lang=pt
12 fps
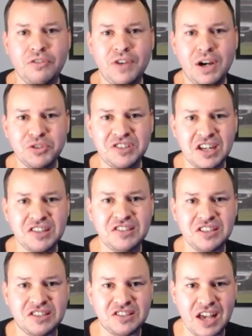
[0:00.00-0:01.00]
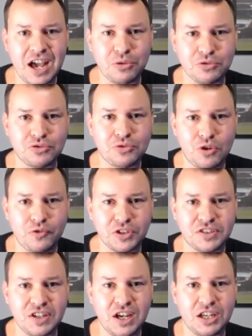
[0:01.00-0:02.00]
Vamos ser sinceros com
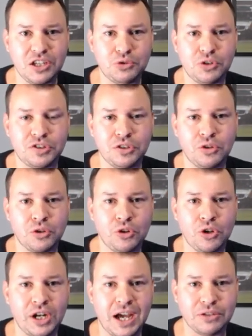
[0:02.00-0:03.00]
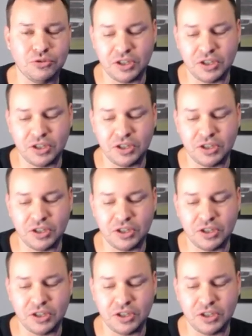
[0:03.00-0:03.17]
você aí, torcedor colorado.